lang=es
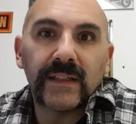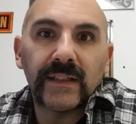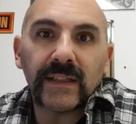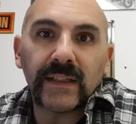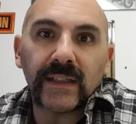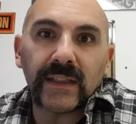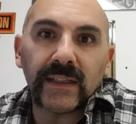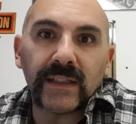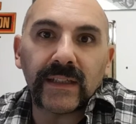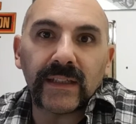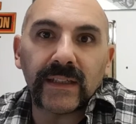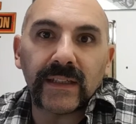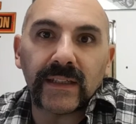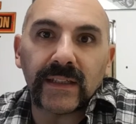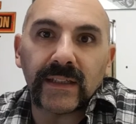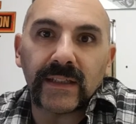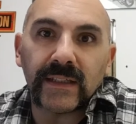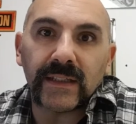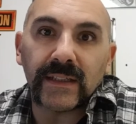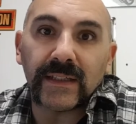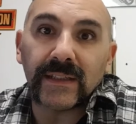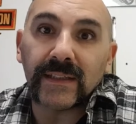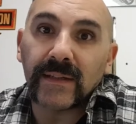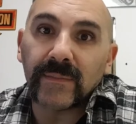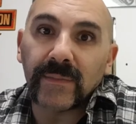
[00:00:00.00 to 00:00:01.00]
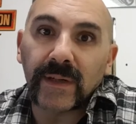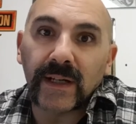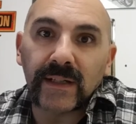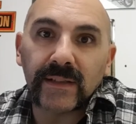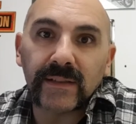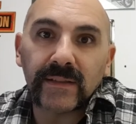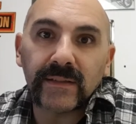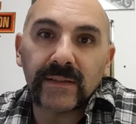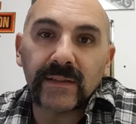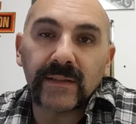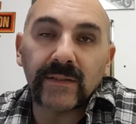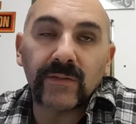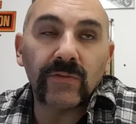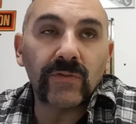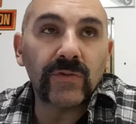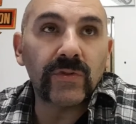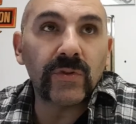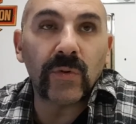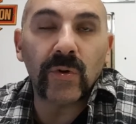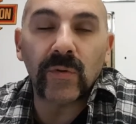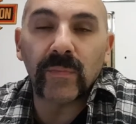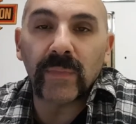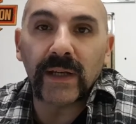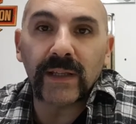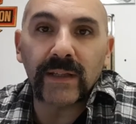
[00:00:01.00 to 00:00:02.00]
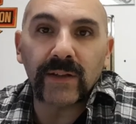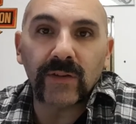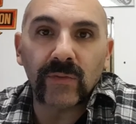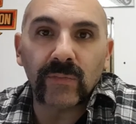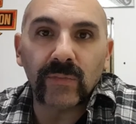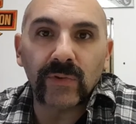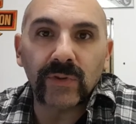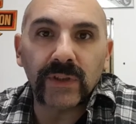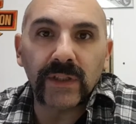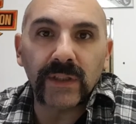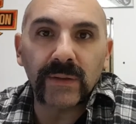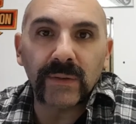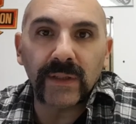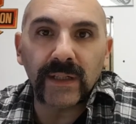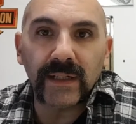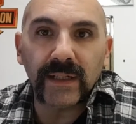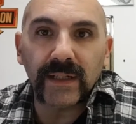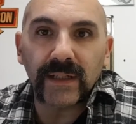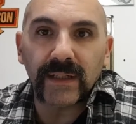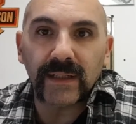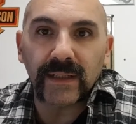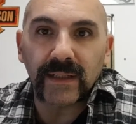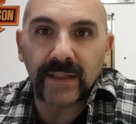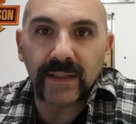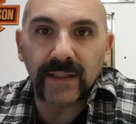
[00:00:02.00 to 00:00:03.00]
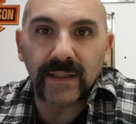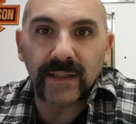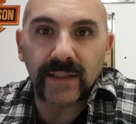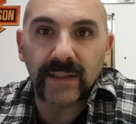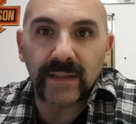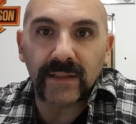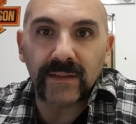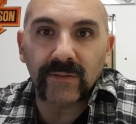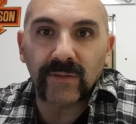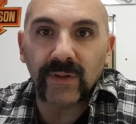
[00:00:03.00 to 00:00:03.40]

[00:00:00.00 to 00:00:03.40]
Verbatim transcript: y, demás, incluso bombas de combustible eh,